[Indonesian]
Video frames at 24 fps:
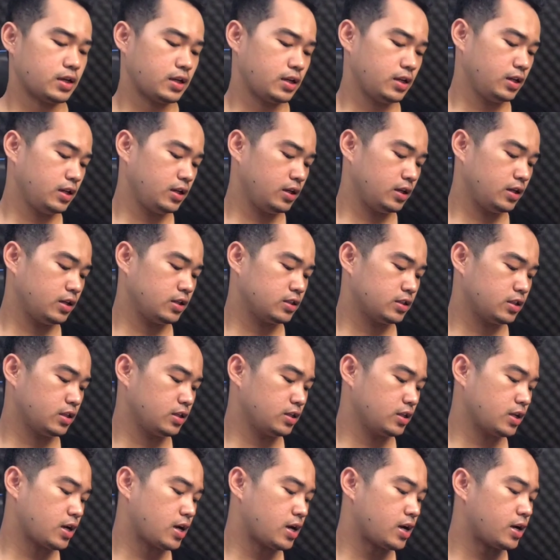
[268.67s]
Nah, ini
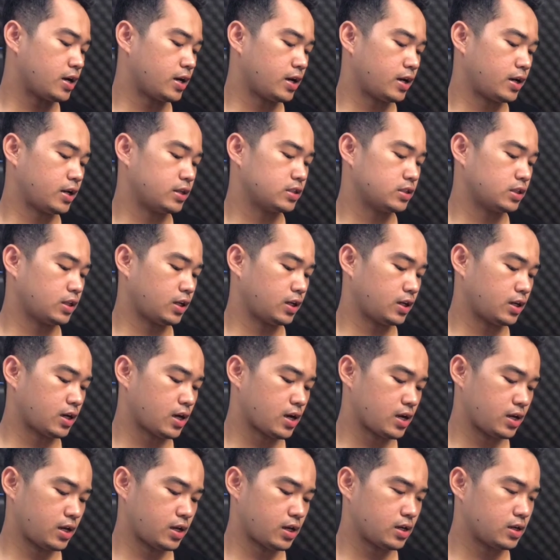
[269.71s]
isinya
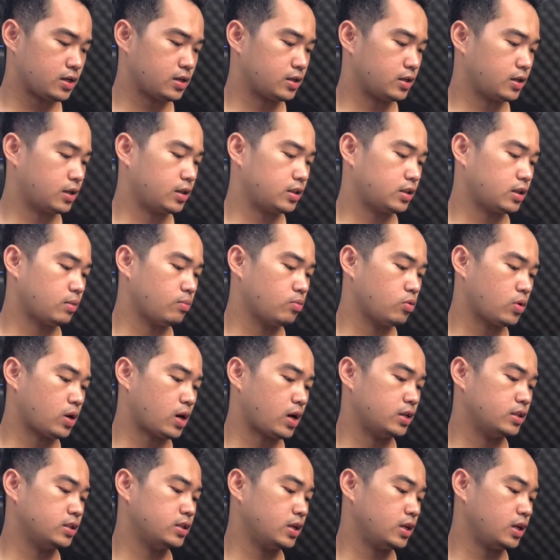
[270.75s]
STNK ya kita
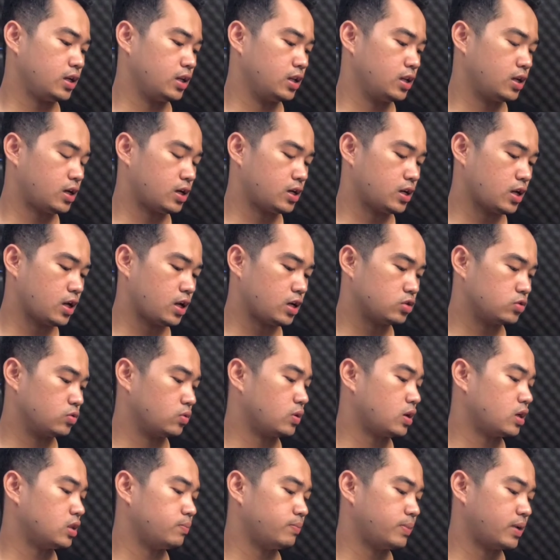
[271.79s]
buka aja, ini adalah
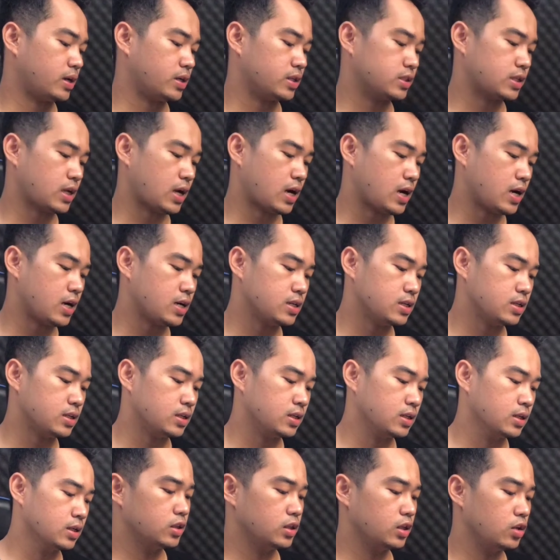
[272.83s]
surat
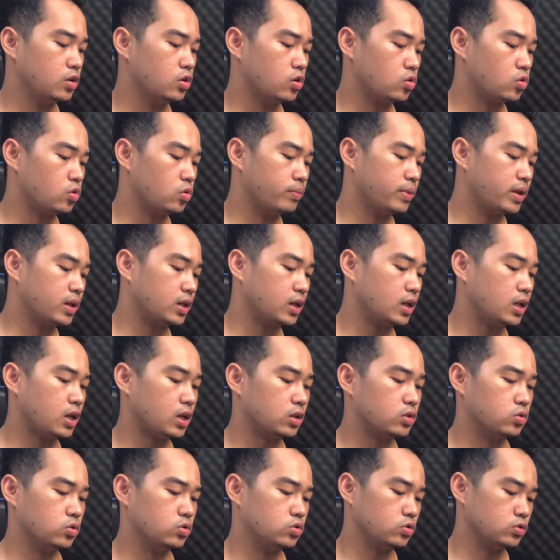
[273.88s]
pengesahan. Di sini dokumen
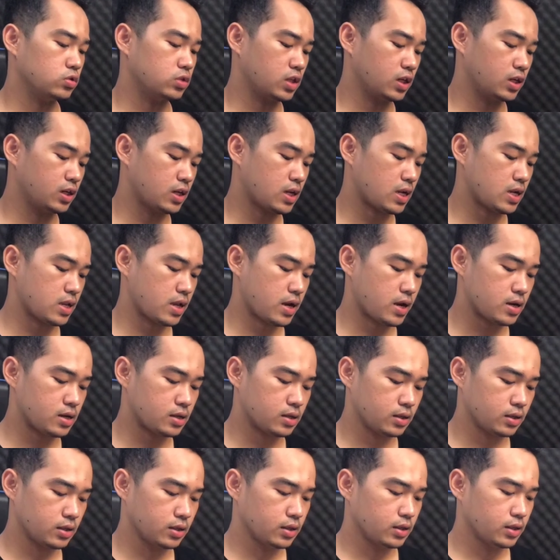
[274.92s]
kilat khusus signal
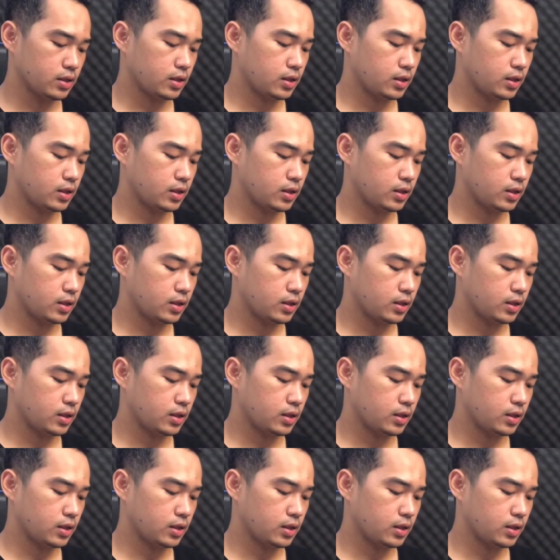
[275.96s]
ya.